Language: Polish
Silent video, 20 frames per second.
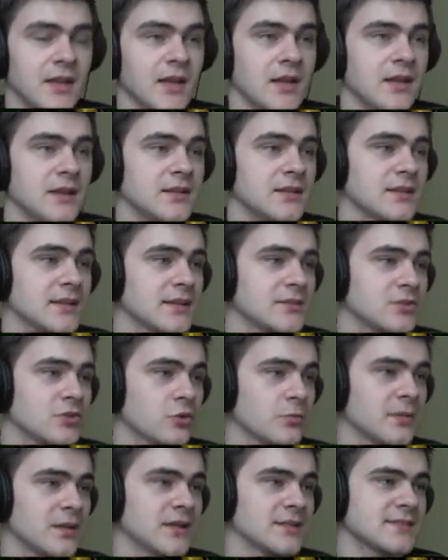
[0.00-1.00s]
E,
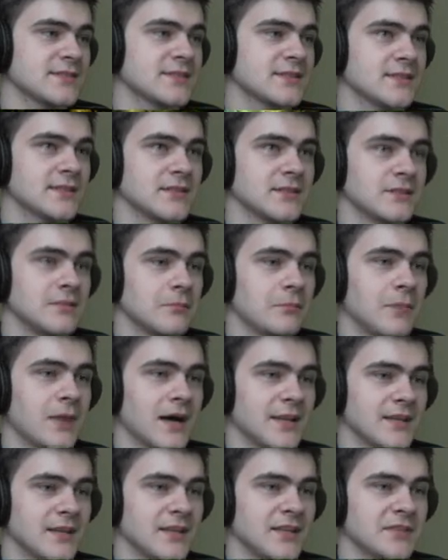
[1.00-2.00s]
natomiast
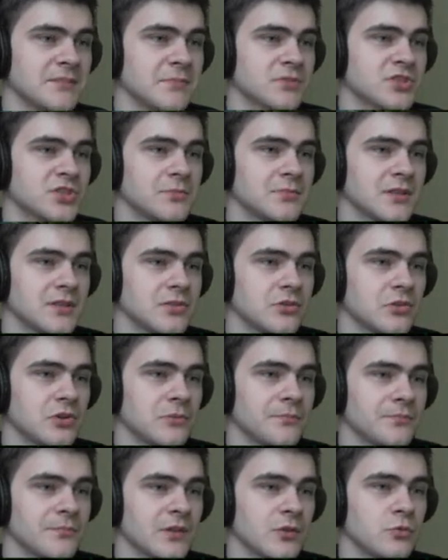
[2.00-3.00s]
mana jest potrzebna
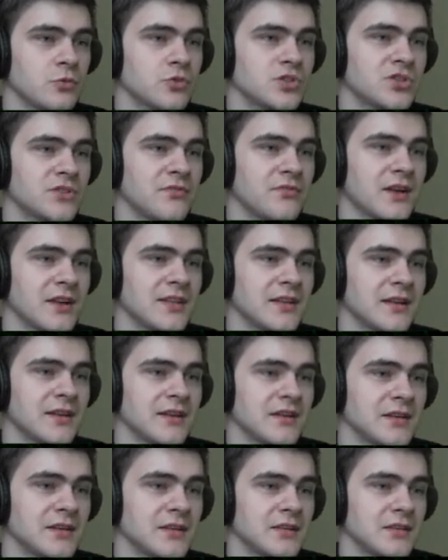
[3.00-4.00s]
do
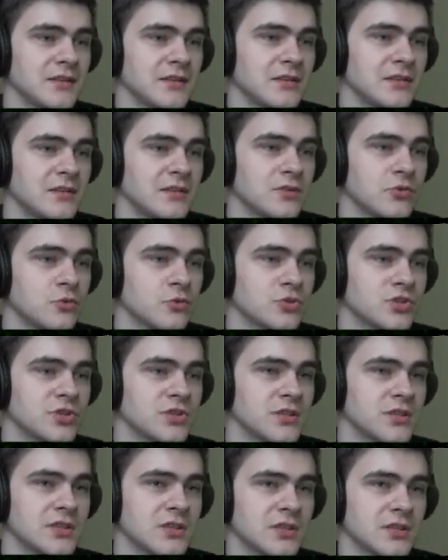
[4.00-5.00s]
używania
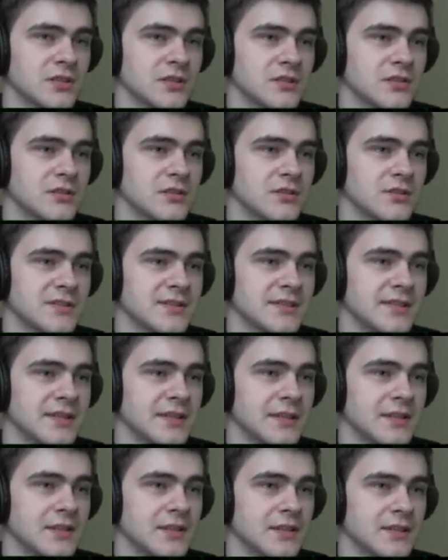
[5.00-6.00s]
różnych
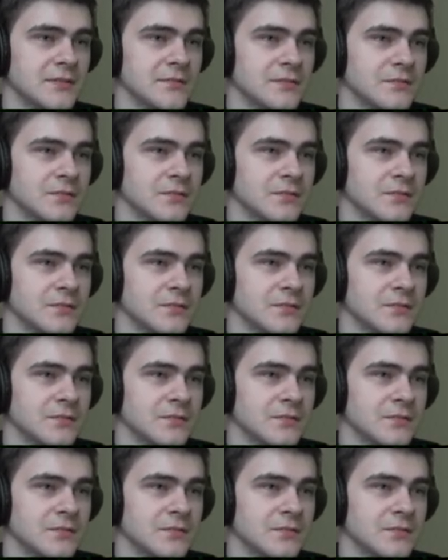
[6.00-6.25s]
skilli